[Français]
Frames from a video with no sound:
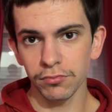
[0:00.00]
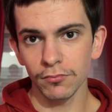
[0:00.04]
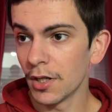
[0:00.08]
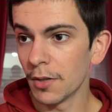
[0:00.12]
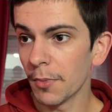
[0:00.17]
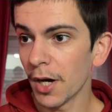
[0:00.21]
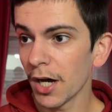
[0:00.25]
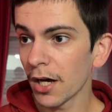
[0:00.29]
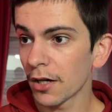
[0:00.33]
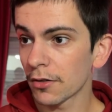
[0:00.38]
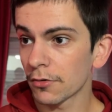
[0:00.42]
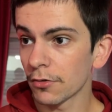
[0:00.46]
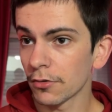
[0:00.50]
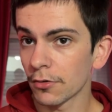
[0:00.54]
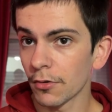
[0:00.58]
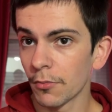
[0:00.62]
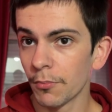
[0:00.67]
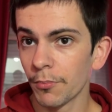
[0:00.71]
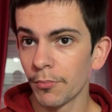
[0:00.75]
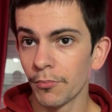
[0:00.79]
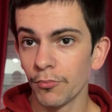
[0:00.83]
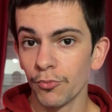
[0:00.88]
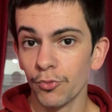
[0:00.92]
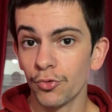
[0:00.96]
Les marques
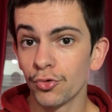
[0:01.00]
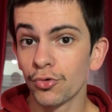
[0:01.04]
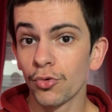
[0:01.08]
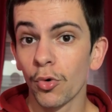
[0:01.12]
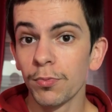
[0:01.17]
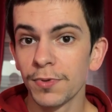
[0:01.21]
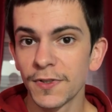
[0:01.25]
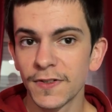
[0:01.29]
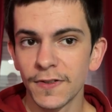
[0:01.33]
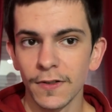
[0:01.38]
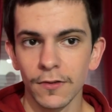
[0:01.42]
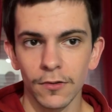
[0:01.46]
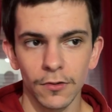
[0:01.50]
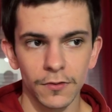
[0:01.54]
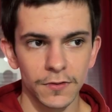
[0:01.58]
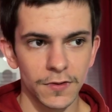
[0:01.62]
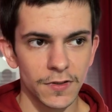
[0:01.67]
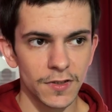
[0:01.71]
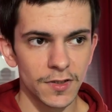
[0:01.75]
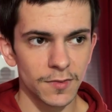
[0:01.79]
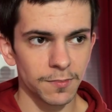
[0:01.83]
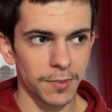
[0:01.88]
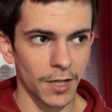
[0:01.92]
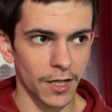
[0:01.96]
comme du groupe
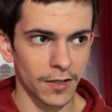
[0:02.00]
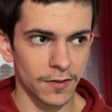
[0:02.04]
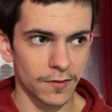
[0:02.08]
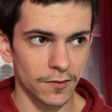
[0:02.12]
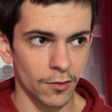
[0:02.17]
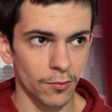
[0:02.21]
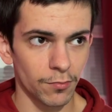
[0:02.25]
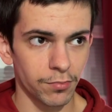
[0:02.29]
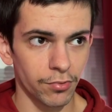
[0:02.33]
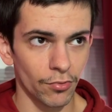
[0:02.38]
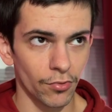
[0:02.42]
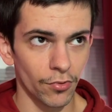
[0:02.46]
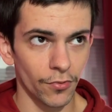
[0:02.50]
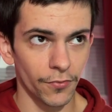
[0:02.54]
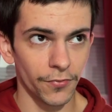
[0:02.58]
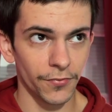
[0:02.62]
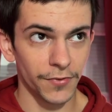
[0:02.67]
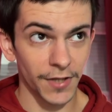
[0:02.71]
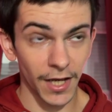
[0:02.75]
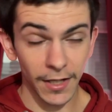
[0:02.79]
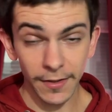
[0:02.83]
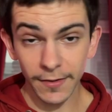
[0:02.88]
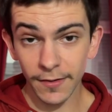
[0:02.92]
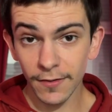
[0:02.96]
Stellantis, par exemple,
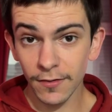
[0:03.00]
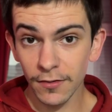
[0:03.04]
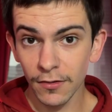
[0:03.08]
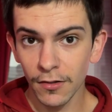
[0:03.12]
Fiat,